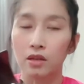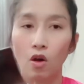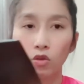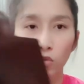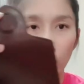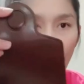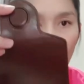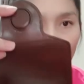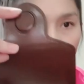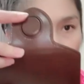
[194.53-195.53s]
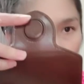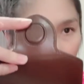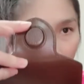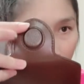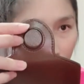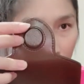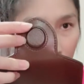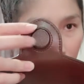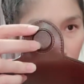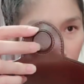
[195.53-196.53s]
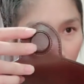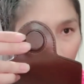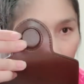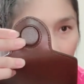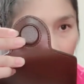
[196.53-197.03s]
น้องตรงนี้เขาก็จะเป็นรอยเป็นรอย